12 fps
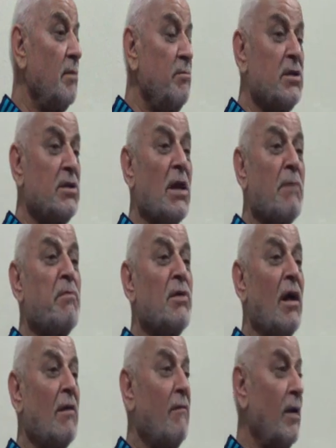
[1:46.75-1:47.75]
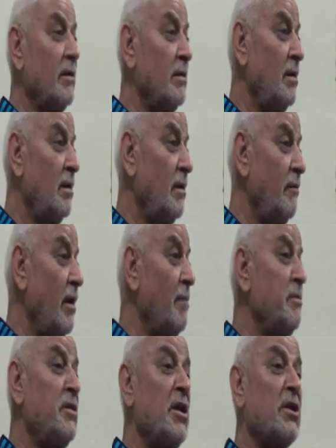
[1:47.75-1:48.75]
Bir tek pınar var
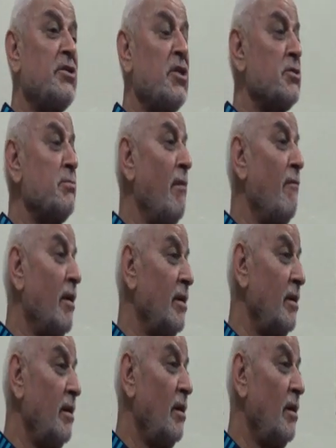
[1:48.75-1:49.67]
veya bir tek çeşme var.